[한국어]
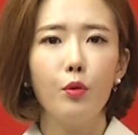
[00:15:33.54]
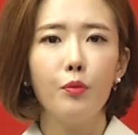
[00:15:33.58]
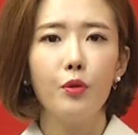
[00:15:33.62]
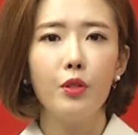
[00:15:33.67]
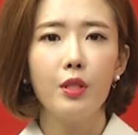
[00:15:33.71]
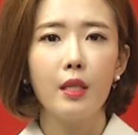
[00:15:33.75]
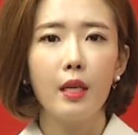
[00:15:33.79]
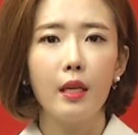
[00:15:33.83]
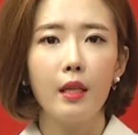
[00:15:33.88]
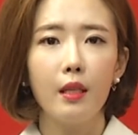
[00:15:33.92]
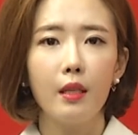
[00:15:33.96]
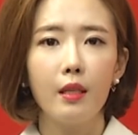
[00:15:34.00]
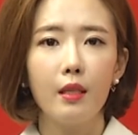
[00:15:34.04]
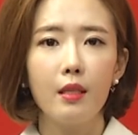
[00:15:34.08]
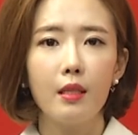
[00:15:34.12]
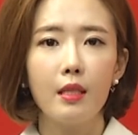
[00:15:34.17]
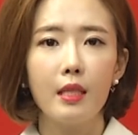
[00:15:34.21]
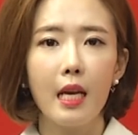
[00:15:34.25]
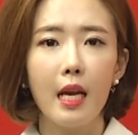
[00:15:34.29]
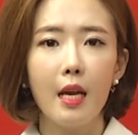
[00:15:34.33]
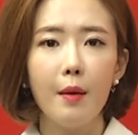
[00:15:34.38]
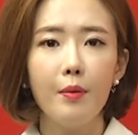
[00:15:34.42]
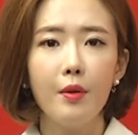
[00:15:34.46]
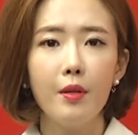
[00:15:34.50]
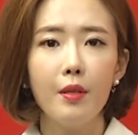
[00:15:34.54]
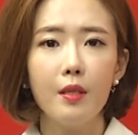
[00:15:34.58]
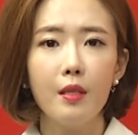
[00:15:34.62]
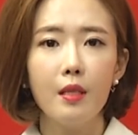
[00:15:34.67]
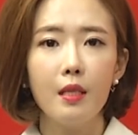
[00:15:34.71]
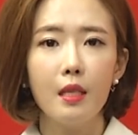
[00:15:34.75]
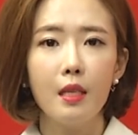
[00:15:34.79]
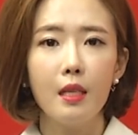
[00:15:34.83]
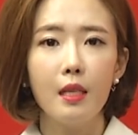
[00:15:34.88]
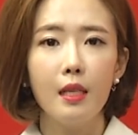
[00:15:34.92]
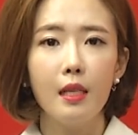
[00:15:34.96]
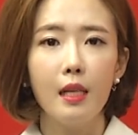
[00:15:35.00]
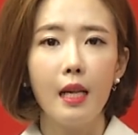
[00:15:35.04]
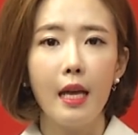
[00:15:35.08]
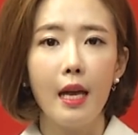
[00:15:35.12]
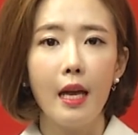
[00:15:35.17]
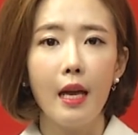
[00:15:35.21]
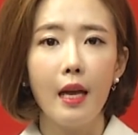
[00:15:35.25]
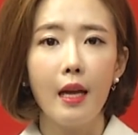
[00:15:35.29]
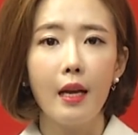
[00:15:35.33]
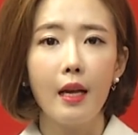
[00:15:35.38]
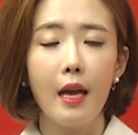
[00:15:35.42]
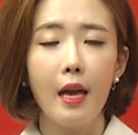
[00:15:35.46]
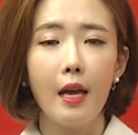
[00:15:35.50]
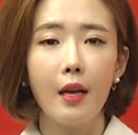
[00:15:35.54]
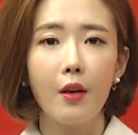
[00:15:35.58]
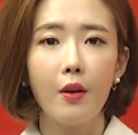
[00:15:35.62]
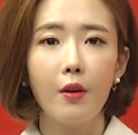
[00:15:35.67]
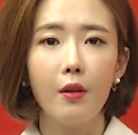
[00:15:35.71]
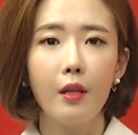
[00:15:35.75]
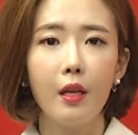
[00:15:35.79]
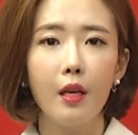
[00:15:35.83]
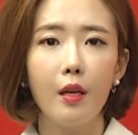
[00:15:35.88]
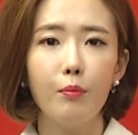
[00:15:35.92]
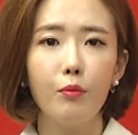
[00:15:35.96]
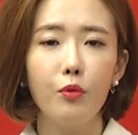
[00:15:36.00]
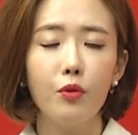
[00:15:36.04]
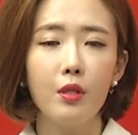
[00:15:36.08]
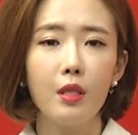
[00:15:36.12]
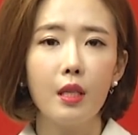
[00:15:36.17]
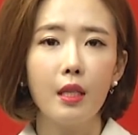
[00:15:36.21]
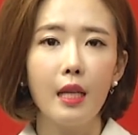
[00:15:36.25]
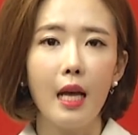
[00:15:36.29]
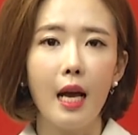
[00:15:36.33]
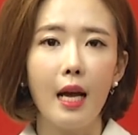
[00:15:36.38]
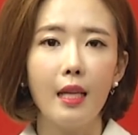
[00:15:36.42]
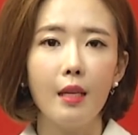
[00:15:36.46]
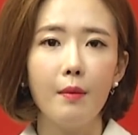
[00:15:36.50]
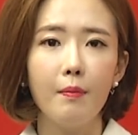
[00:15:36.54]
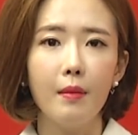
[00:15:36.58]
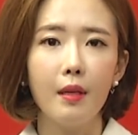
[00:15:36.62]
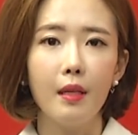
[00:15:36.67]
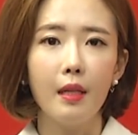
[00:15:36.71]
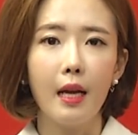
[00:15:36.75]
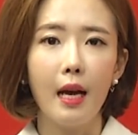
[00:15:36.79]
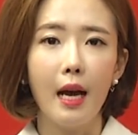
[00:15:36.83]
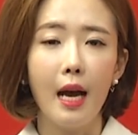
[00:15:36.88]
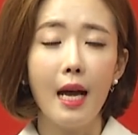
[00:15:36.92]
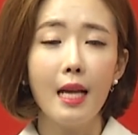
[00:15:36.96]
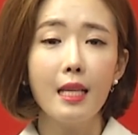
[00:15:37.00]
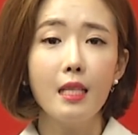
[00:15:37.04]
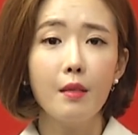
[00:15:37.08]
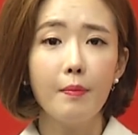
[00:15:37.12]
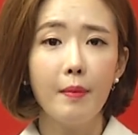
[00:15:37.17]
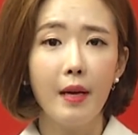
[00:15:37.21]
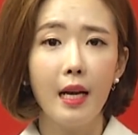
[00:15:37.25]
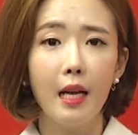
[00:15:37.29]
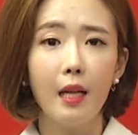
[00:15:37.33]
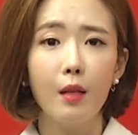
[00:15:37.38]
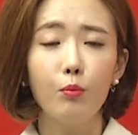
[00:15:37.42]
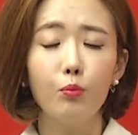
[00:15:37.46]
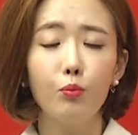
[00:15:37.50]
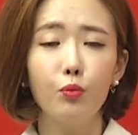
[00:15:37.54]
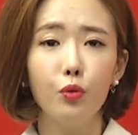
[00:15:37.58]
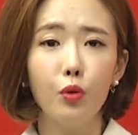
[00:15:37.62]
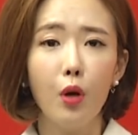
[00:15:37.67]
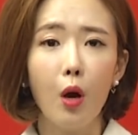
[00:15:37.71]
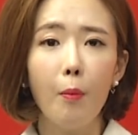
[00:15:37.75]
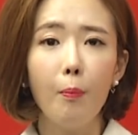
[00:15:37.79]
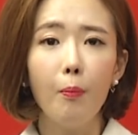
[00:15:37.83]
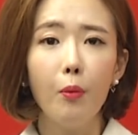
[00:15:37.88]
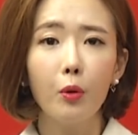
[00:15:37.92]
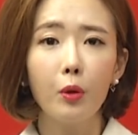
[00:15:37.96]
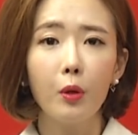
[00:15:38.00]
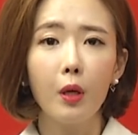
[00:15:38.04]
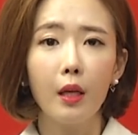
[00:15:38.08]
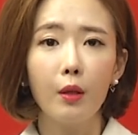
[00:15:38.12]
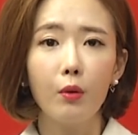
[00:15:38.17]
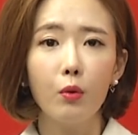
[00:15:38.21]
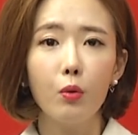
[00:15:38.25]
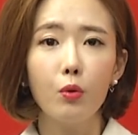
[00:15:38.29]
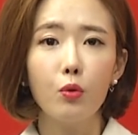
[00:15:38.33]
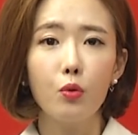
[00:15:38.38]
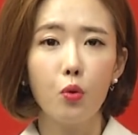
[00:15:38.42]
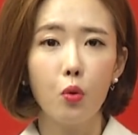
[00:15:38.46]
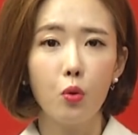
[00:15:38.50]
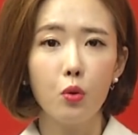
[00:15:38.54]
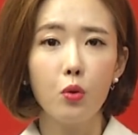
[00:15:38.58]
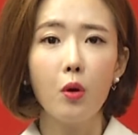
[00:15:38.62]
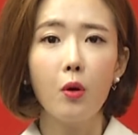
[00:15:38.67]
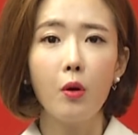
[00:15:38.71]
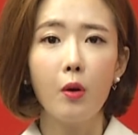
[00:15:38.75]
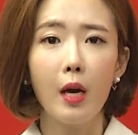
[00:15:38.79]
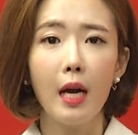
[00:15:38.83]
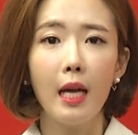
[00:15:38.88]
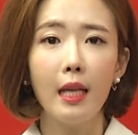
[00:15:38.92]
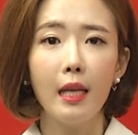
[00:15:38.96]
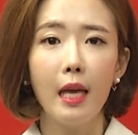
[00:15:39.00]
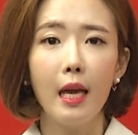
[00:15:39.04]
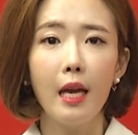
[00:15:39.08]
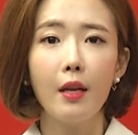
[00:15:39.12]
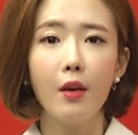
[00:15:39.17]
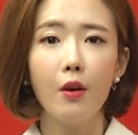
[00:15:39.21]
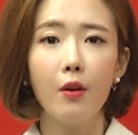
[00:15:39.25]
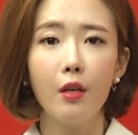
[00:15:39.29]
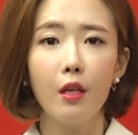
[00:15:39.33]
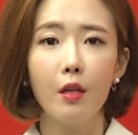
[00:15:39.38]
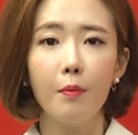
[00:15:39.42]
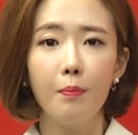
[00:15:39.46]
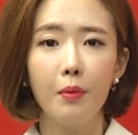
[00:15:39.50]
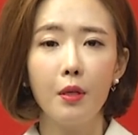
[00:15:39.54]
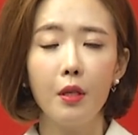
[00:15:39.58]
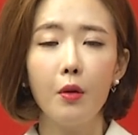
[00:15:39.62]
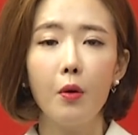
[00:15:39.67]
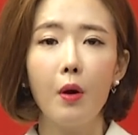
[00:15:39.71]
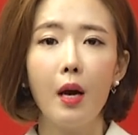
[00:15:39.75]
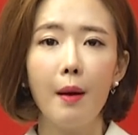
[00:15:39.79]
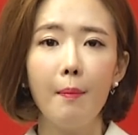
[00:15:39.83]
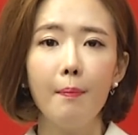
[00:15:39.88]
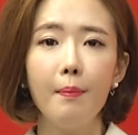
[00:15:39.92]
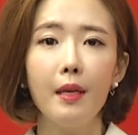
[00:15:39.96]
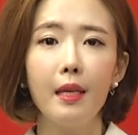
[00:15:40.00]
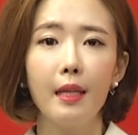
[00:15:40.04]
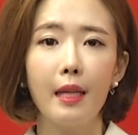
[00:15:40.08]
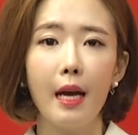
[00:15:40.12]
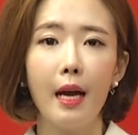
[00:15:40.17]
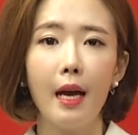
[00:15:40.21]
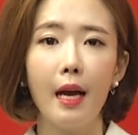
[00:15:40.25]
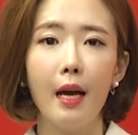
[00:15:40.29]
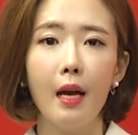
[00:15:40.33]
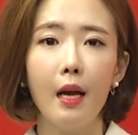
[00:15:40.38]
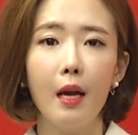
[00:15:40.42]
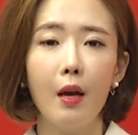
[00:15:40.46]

문제는 짧은 시일 내에 해결될 문제는 아닙니다. 하지만 무엇보다도 조속한 해결이 필요합니다.